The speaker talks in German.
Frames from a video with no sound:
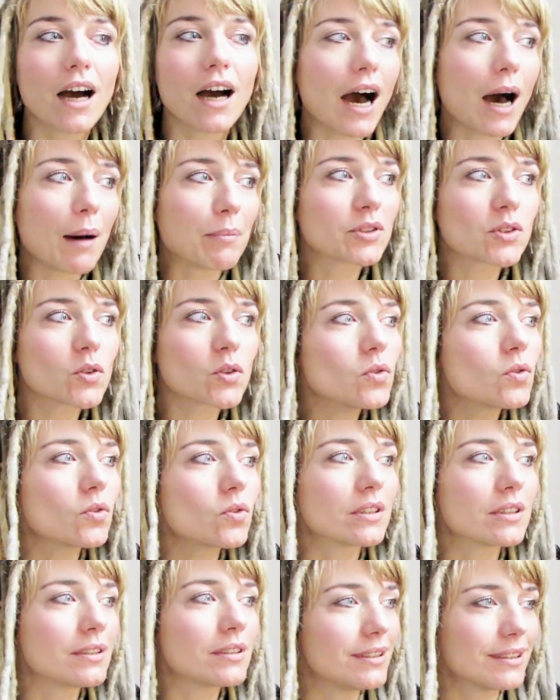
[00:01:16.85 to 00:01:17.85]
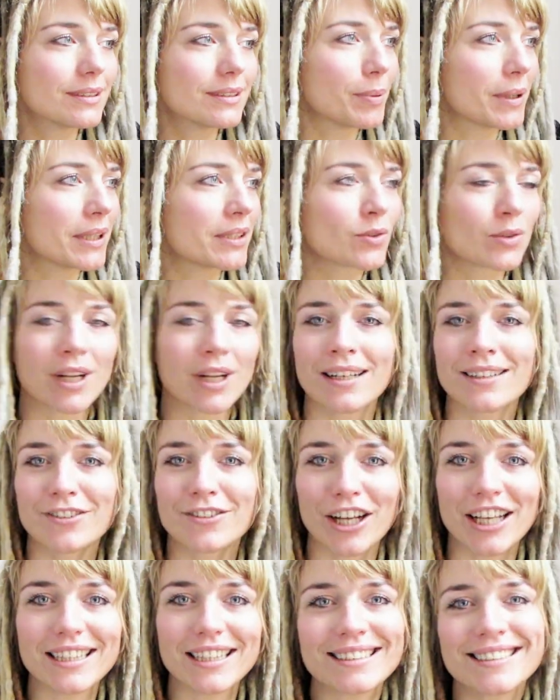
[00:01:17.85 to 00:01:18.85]
Absolut, diese Person hat
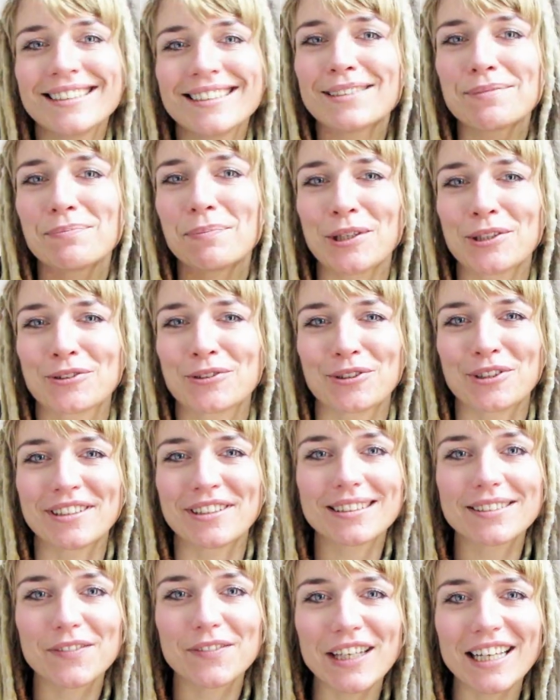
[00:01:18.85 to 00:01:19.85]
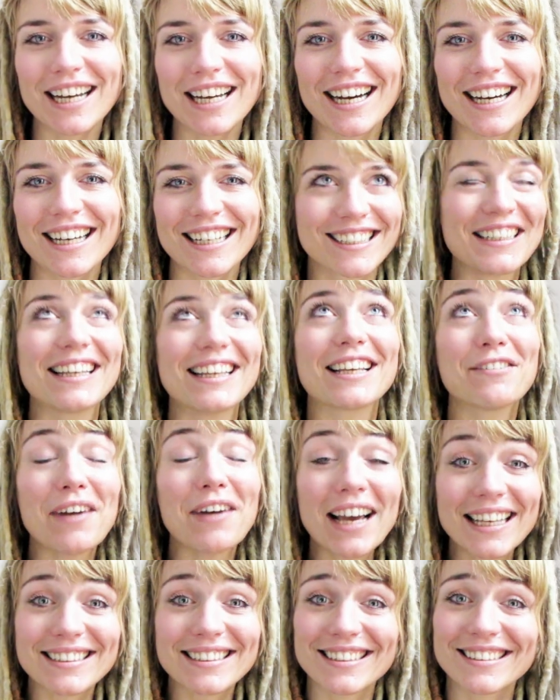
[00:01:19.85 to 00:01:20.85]
Dreads, diese Person ist vegan. Ich
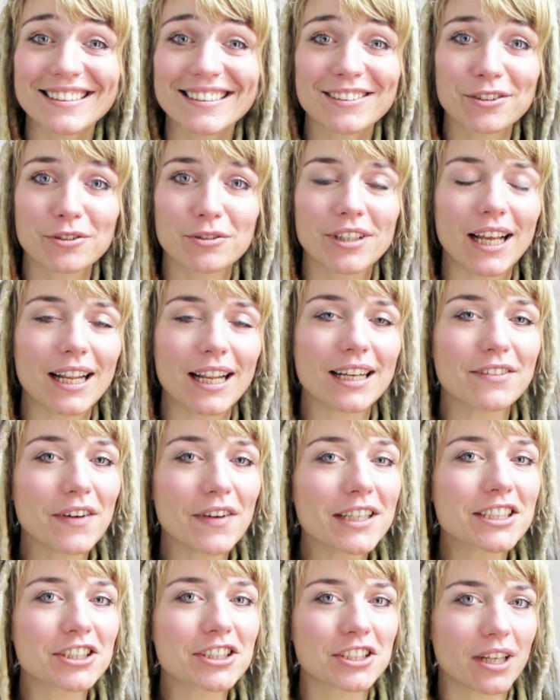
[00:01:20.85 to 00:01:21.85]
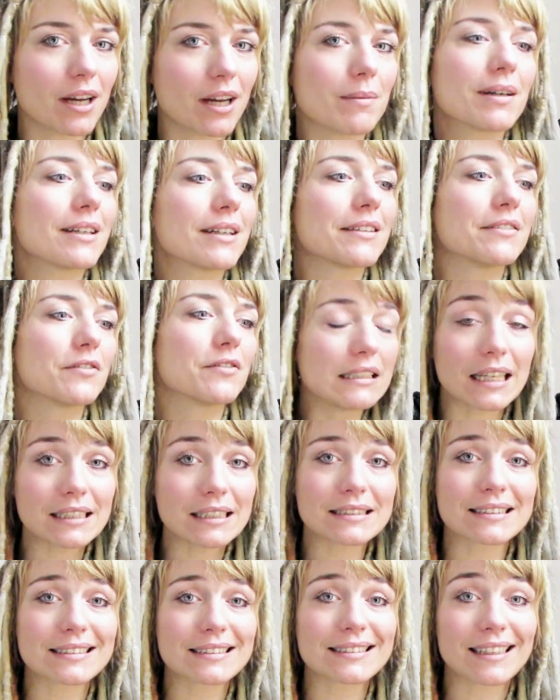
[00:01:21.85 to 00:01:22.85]
weiß, das ist totaler Quatsch, aber
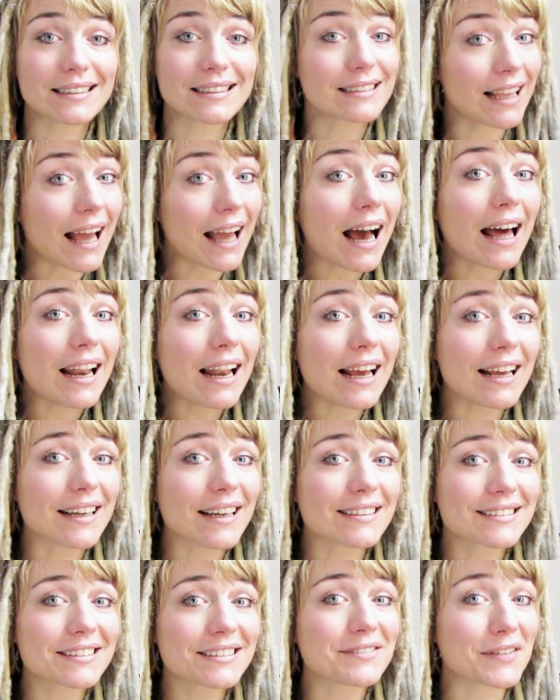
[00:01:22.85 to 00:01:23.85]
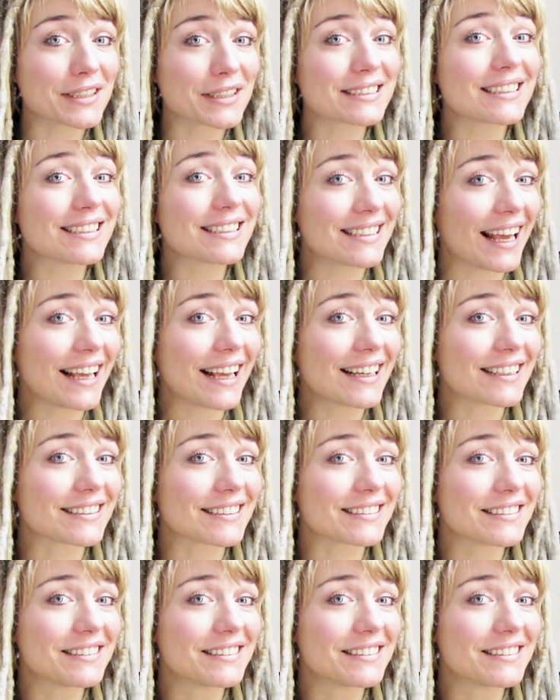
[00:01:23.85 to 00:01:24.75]
das ist das allererste, was ich denke.